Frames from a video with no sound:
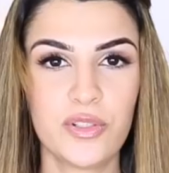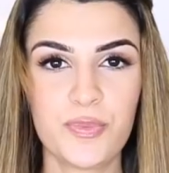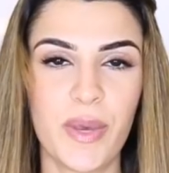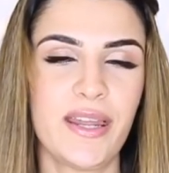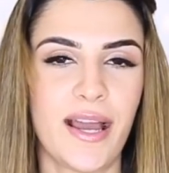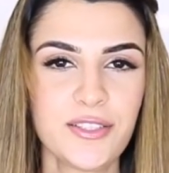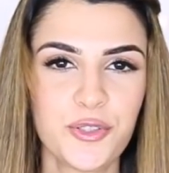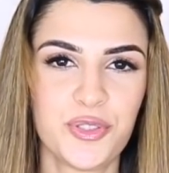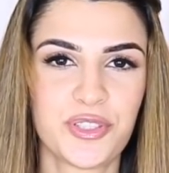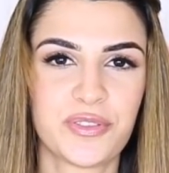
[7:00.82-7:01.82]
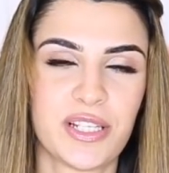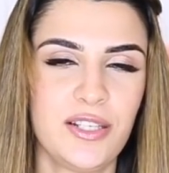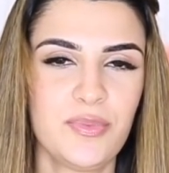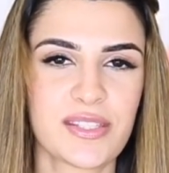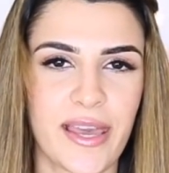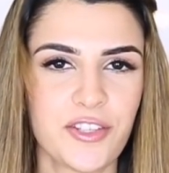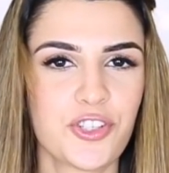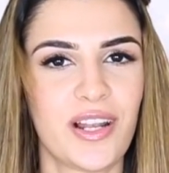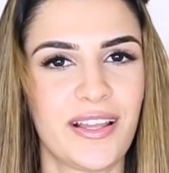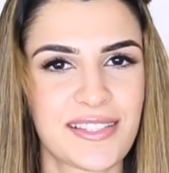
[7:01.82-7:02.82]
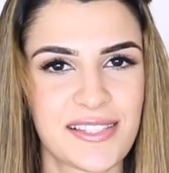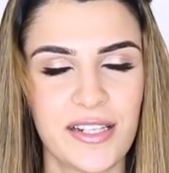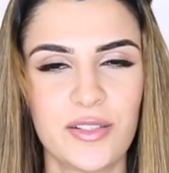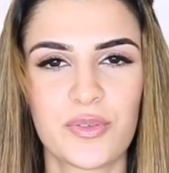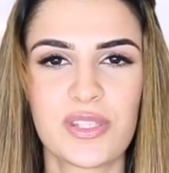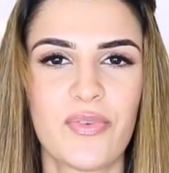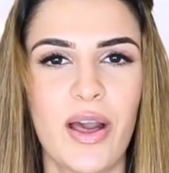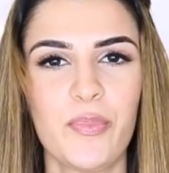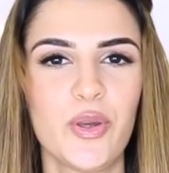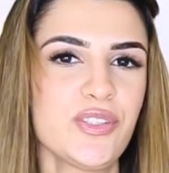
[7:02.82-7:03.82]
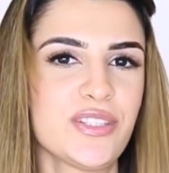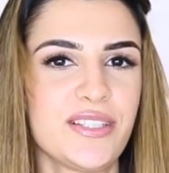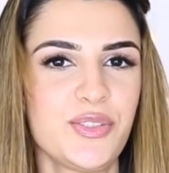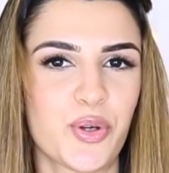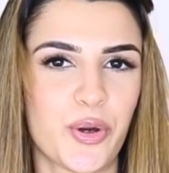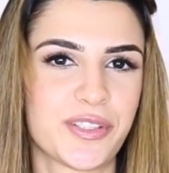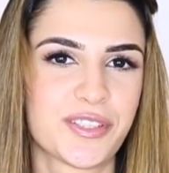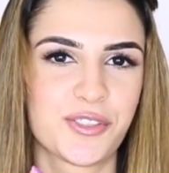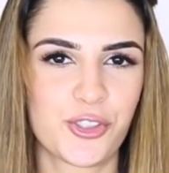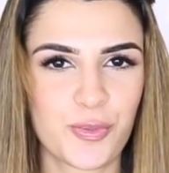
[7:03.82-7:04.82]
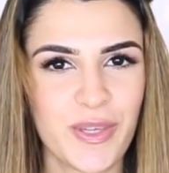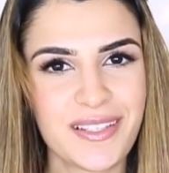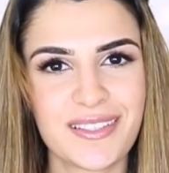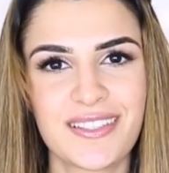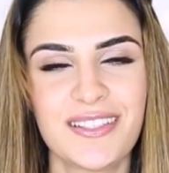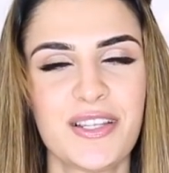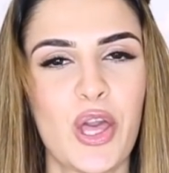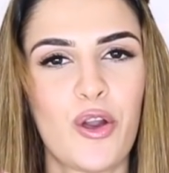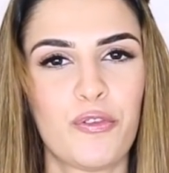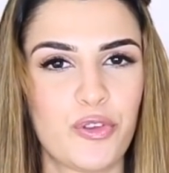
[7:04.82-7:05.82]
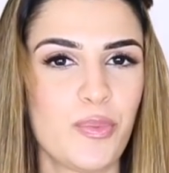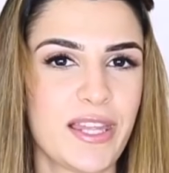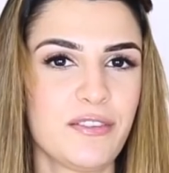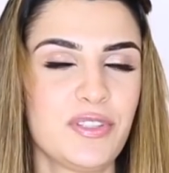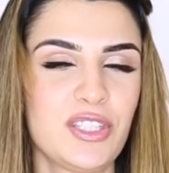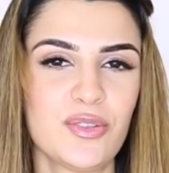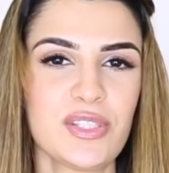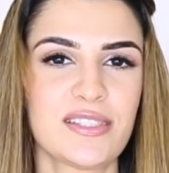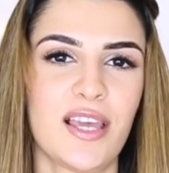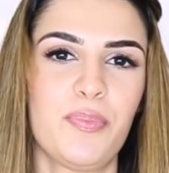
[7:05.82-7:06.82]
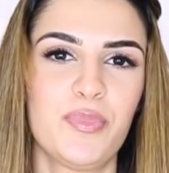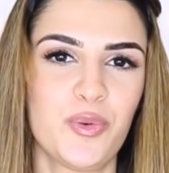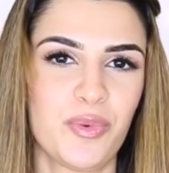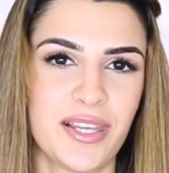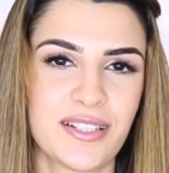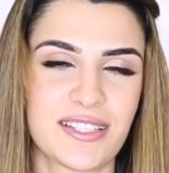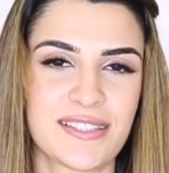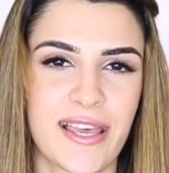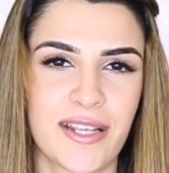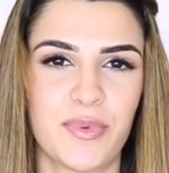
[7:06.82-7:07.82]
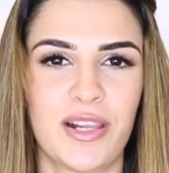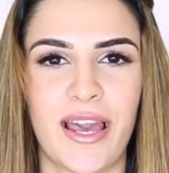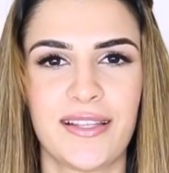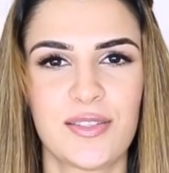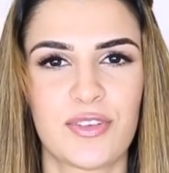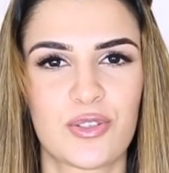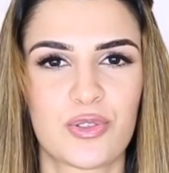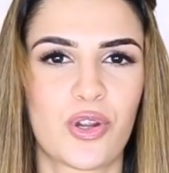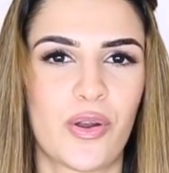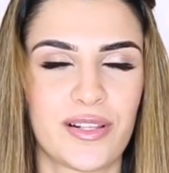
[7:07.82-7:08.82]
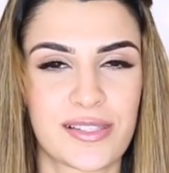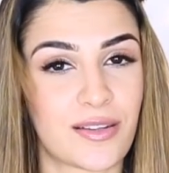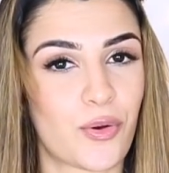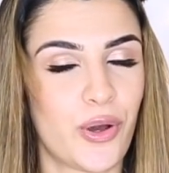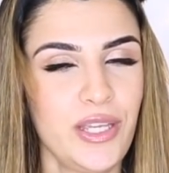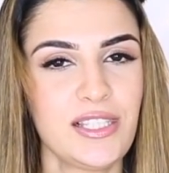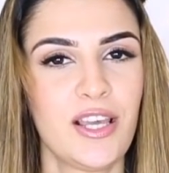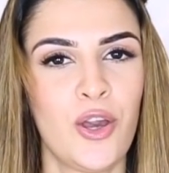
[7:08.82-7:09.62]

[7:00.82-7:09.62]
Und meine Ankündigung, ihr Lieben, ist eigentlich schnell erzählt und zwar möchte ich euch schminken für meine Videos. Ich habe mir überlegt, ich zeige mal ein, zwei Tutorials an euch.